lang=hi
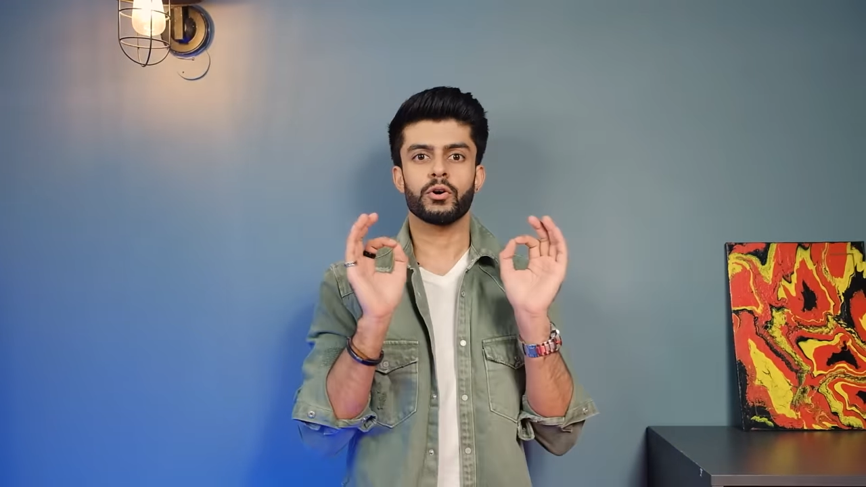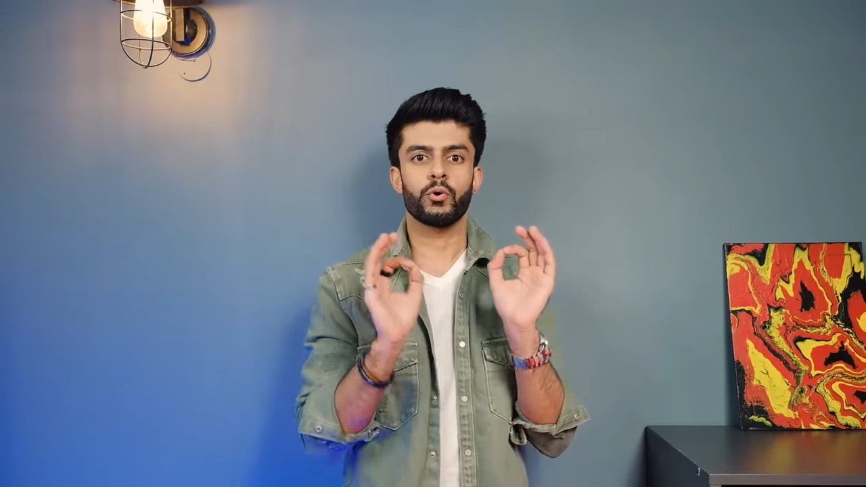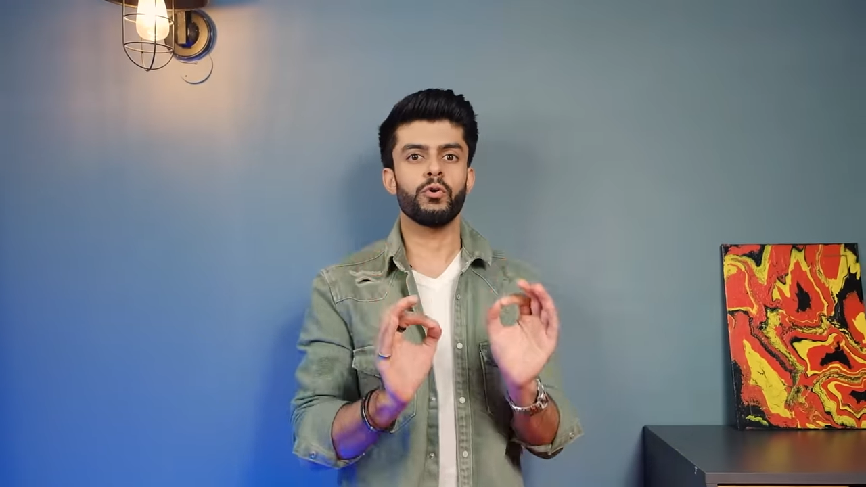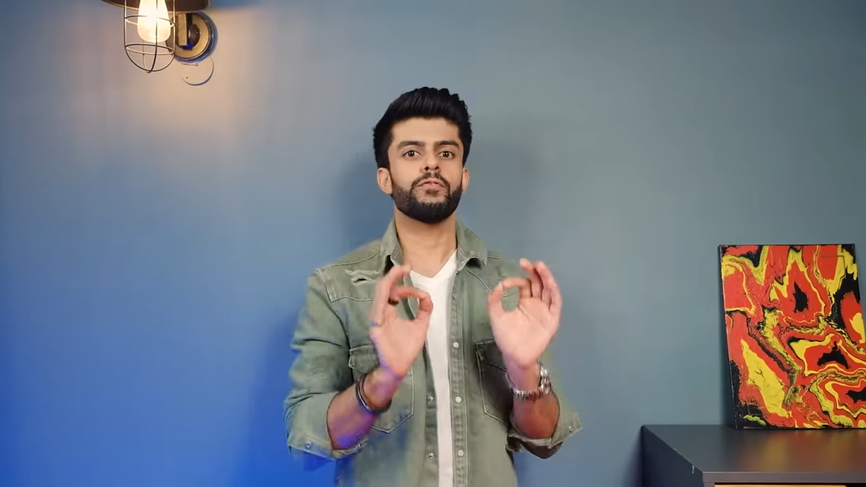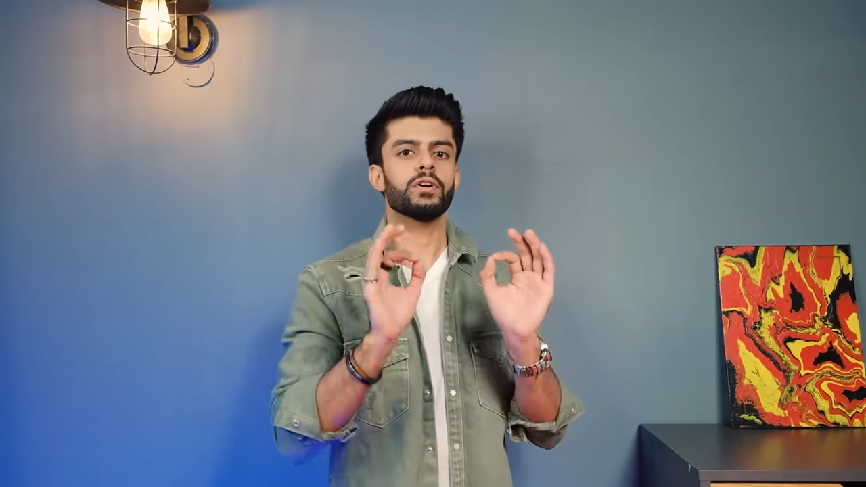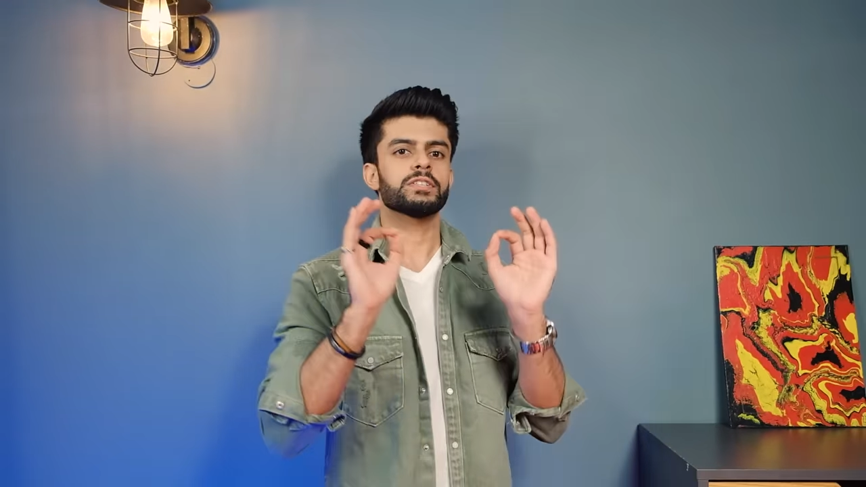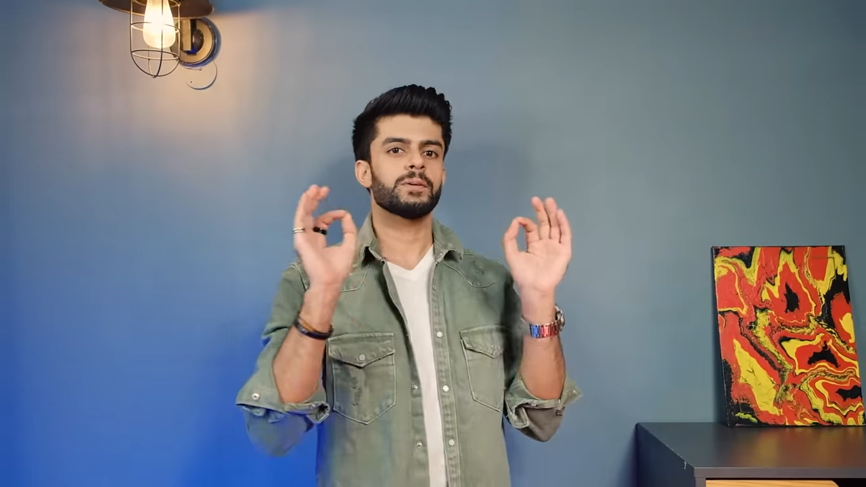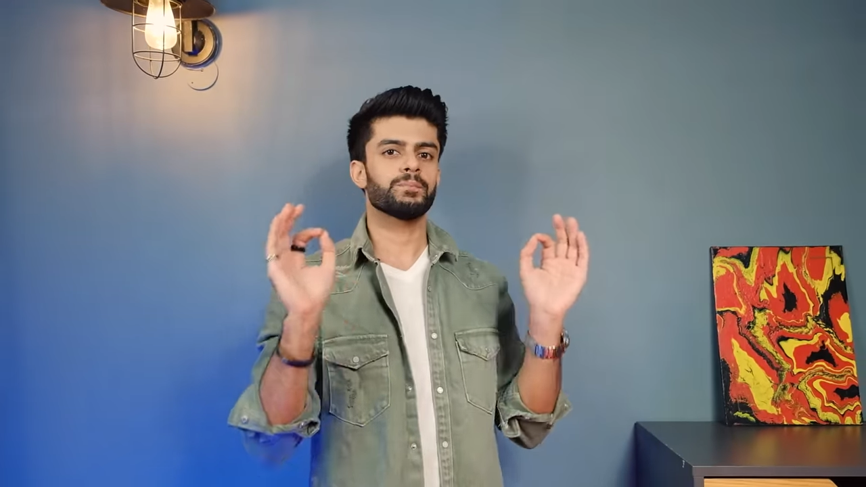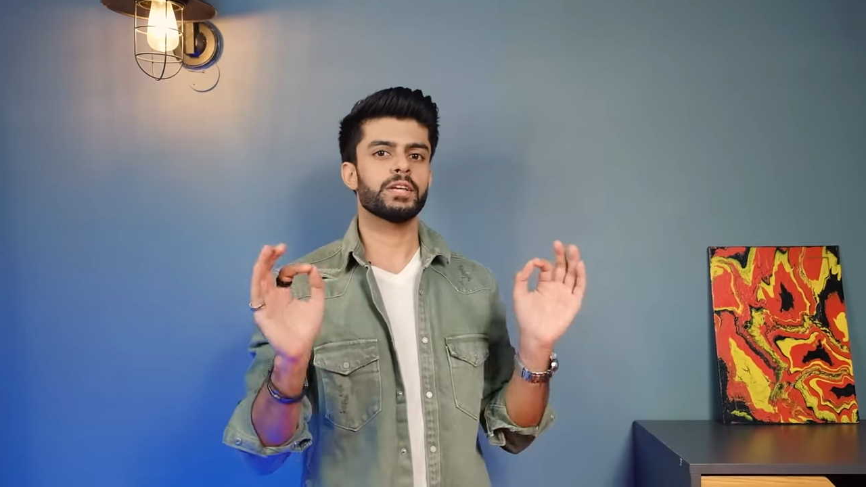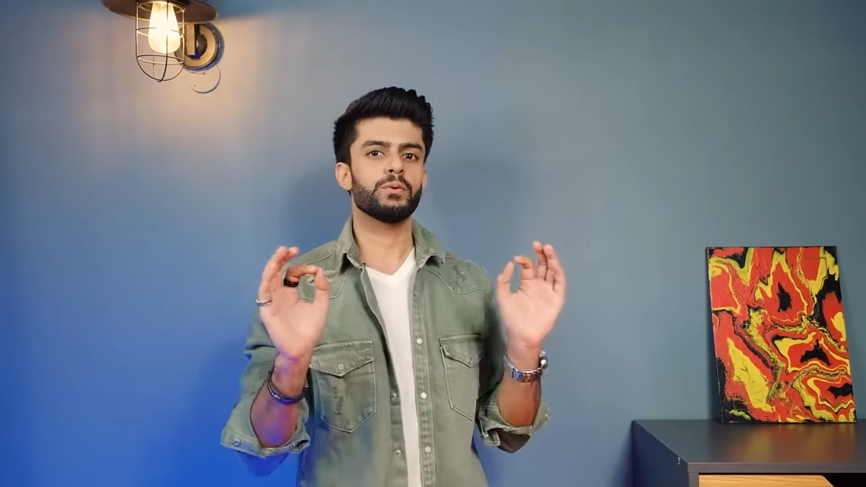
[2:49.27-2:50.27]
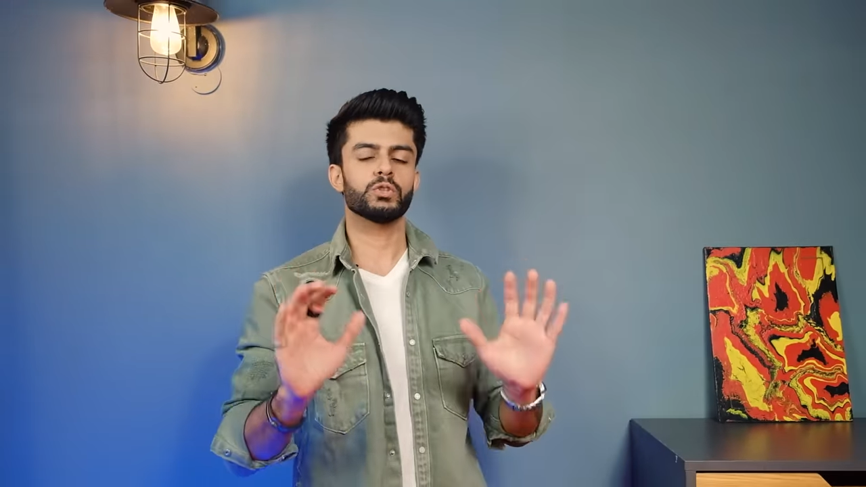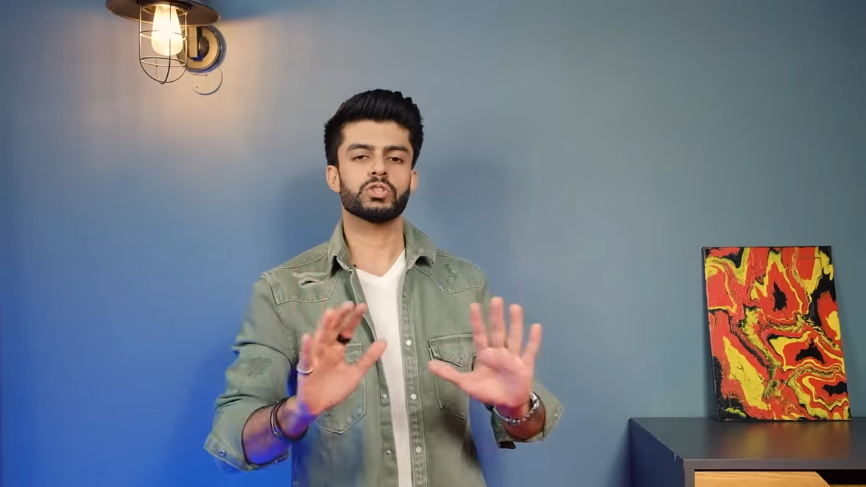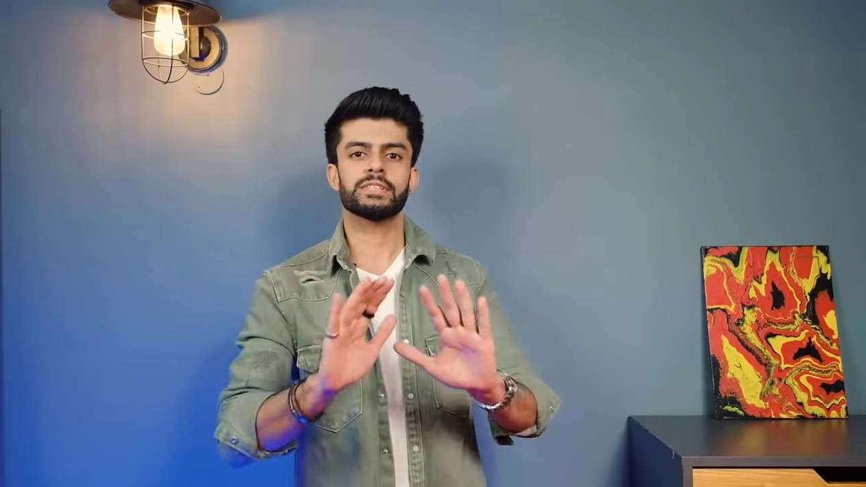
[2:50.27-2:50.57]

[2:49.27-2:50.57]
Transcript: गो फॉर समथिंग विच